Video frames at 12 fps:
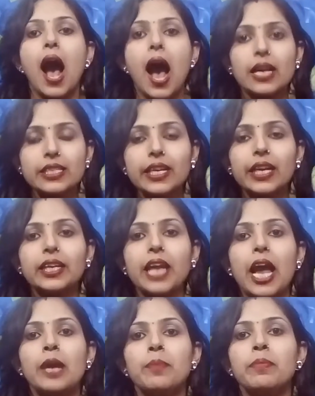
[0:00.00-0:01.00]
आज के
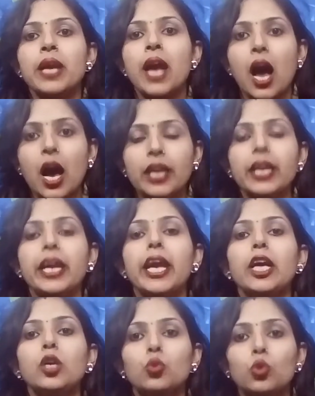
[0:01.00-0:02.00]
टाइम में हर
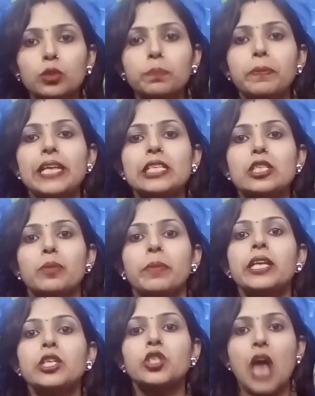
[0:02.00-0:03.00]
एक टूथपेस्ट
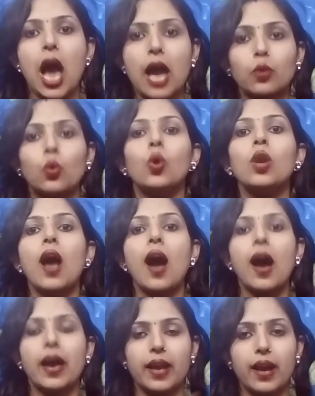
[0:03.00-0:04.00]
में चारकोल
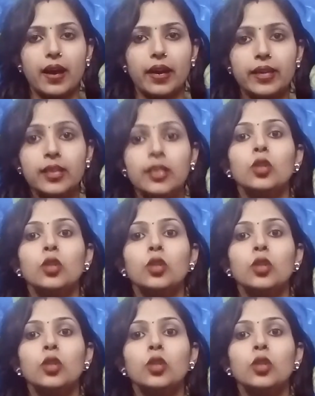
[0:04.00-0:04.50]
आ रहा है